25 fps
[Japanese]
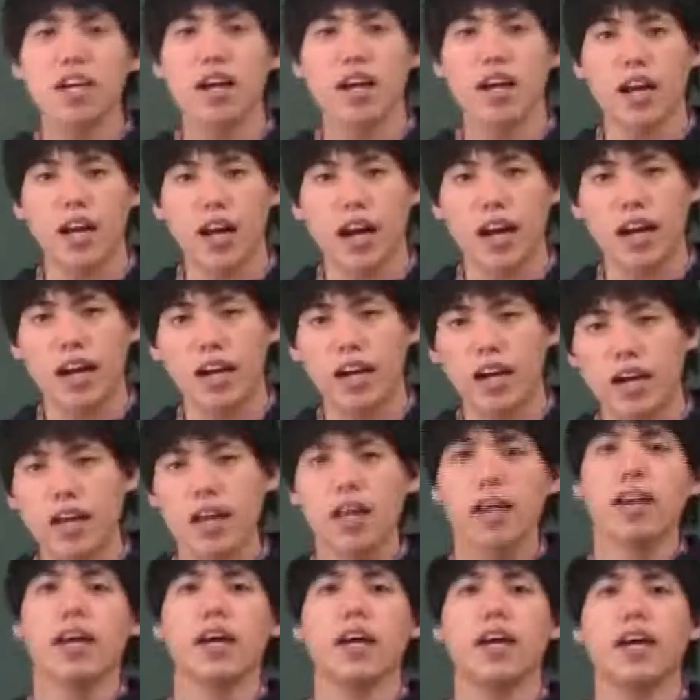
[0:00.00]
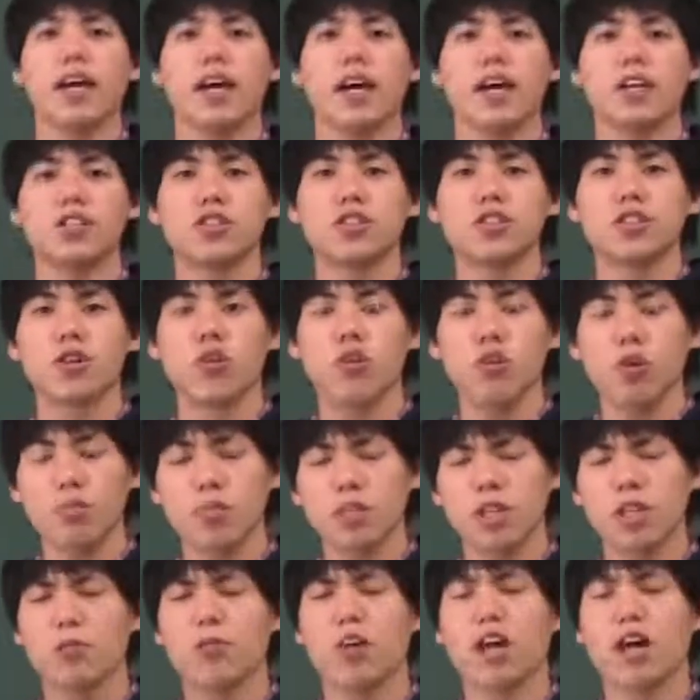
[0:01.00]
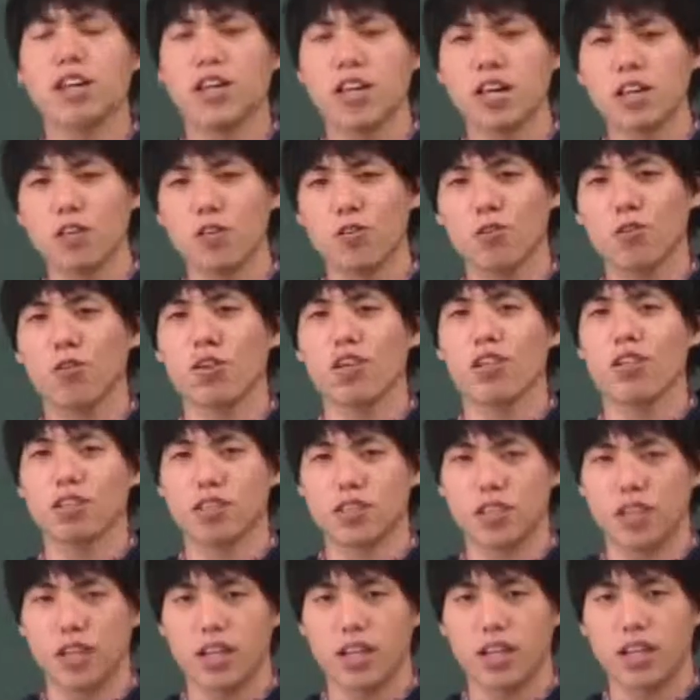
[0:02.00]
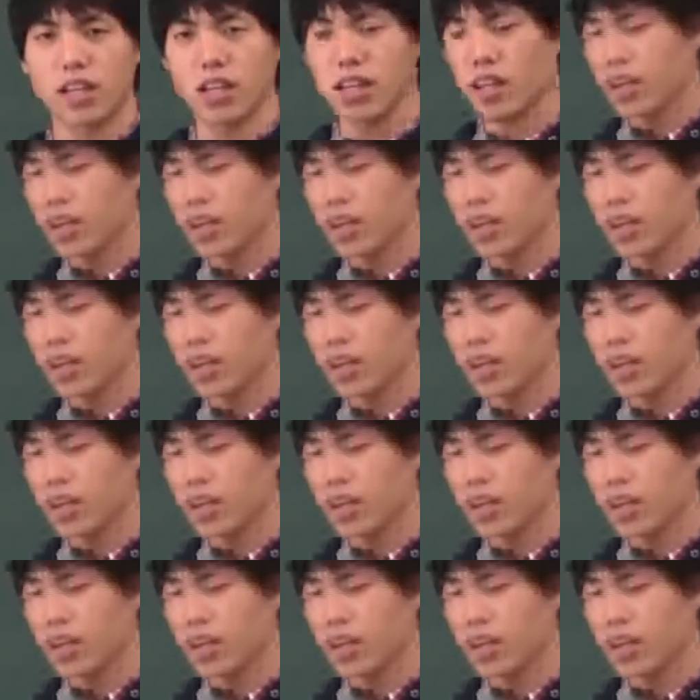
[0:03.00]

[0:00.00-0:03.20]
てから、えー、授業を見てもらいたいということなんです